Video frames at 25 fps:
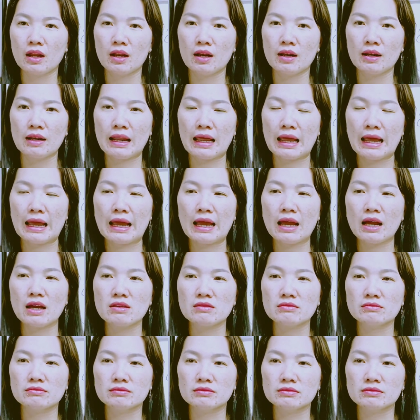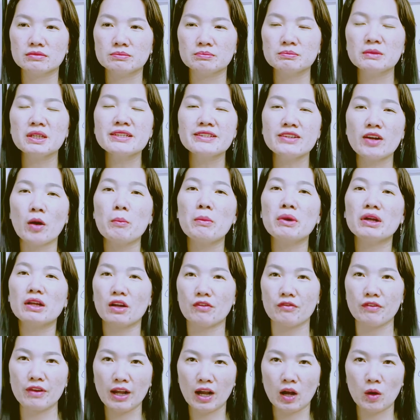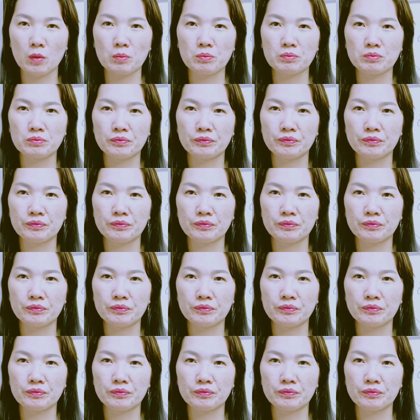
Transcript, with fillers: là bên trong mình cần phải học